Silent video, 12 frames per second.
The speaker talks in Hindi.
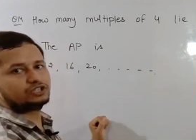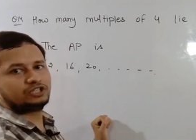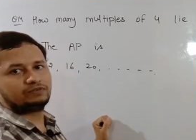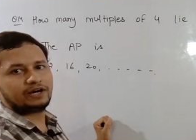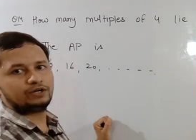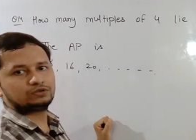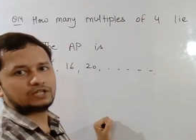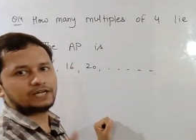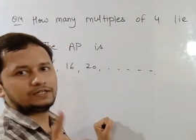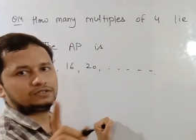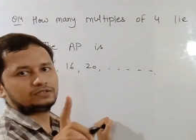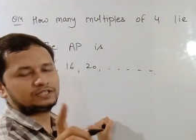से डिवाइड होता
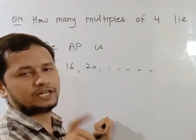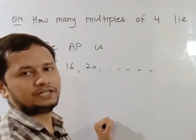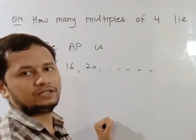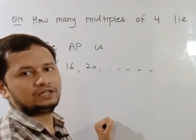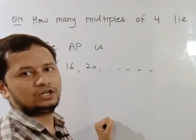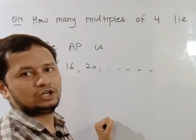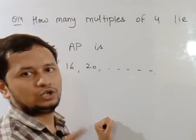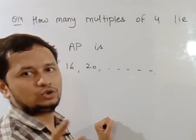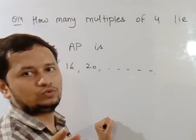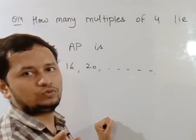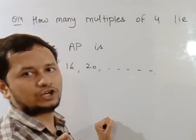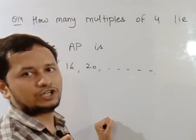है नहीं
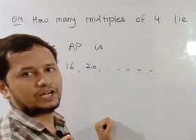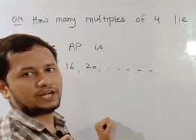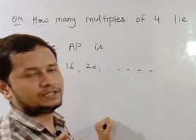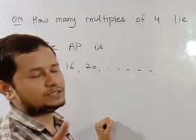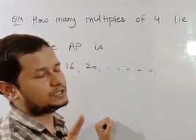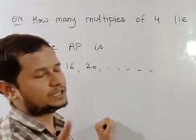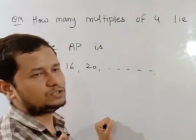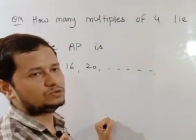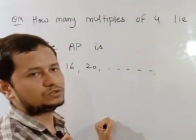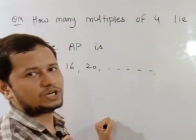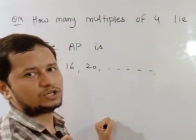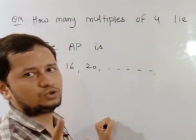249 नहीं
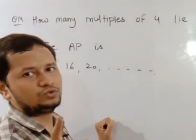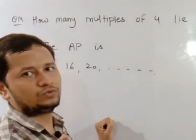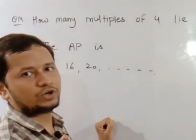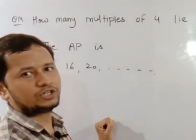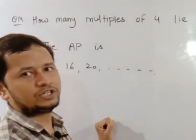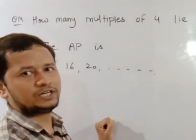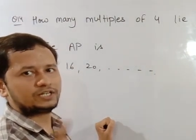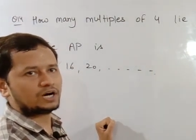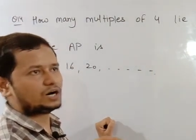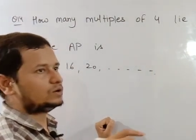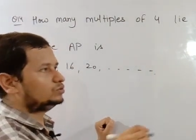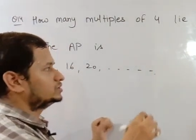होता 248
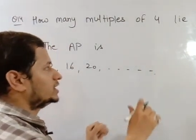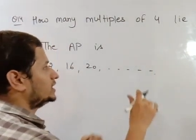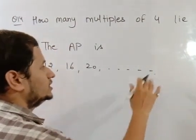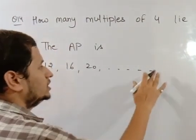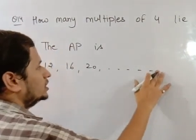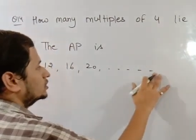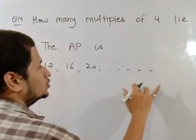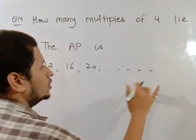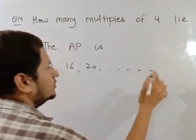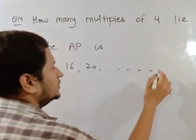हाँ होता है तो हम